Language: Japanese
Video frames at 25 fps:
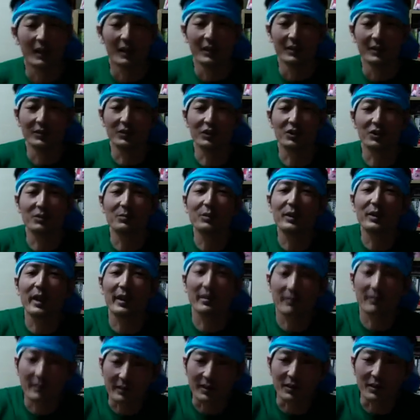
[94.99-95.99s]
ズル向けっ
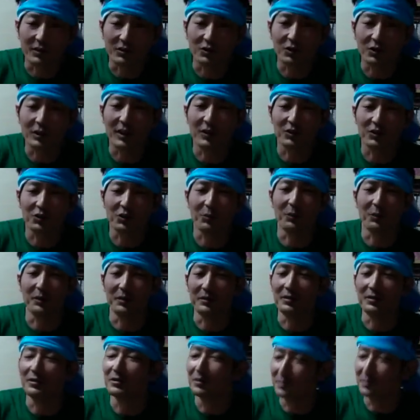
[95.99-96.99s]
ていう状態の人もい
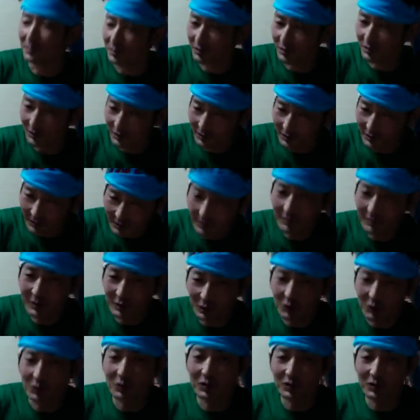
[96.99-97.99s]
る
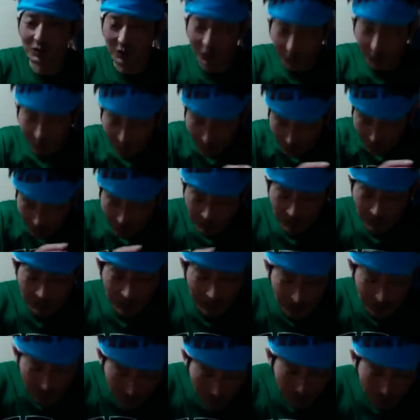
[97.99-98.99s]
そのその人たちを
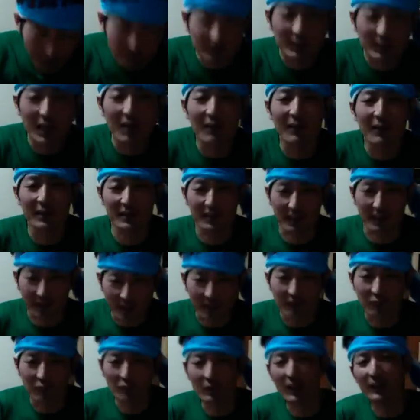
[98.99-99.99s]
集めても3割しかいな
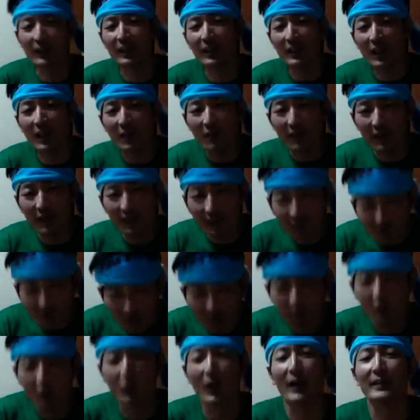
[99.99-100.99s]
い。で、7割
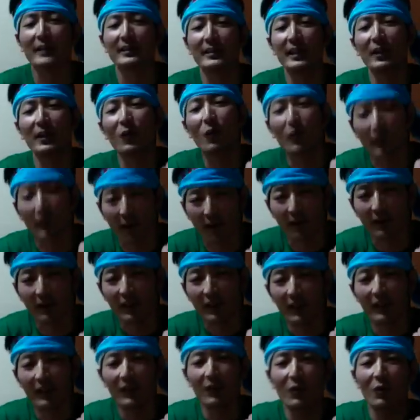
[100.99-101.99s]
はもう火星方形。
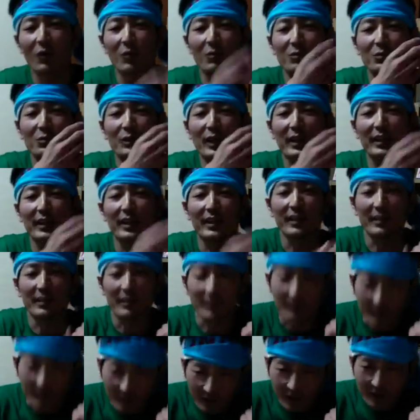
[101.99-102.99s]
こう、向けた
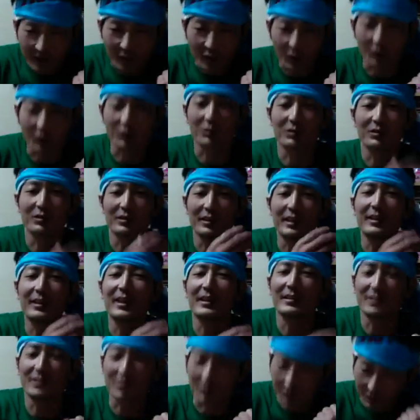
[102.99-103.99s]
り、こう、出た
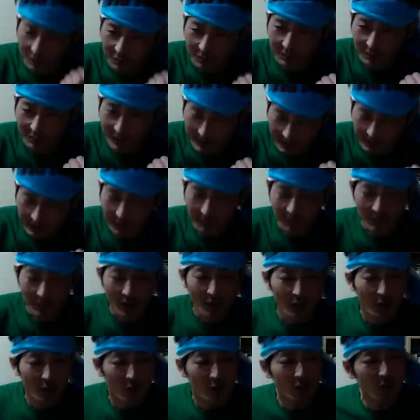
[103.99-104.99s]
りするやつ。
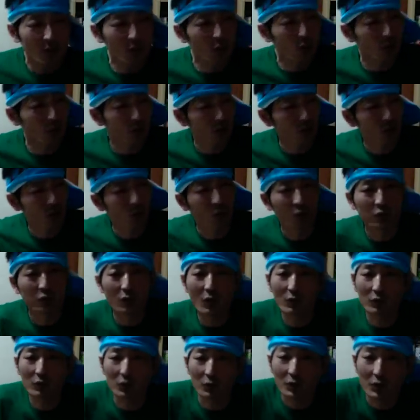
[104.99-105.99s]
でも、れ、お風
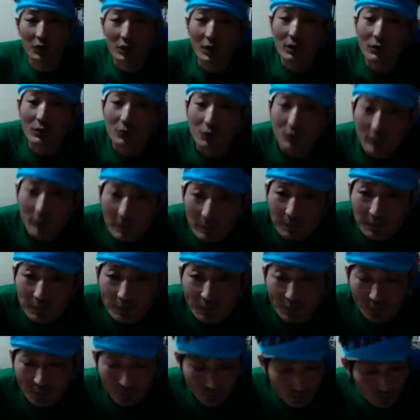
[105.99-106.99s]
呂行くと不思議なんですよね。
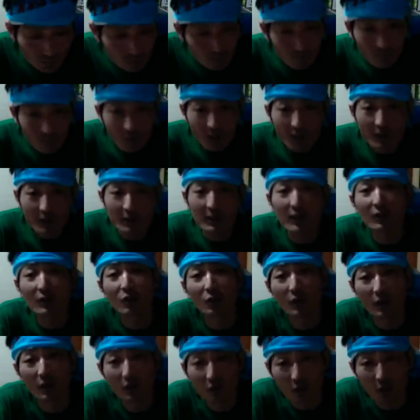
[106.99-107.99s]
銭
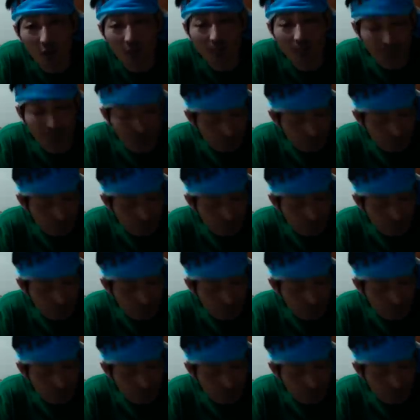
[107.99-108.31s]
湯に行くと。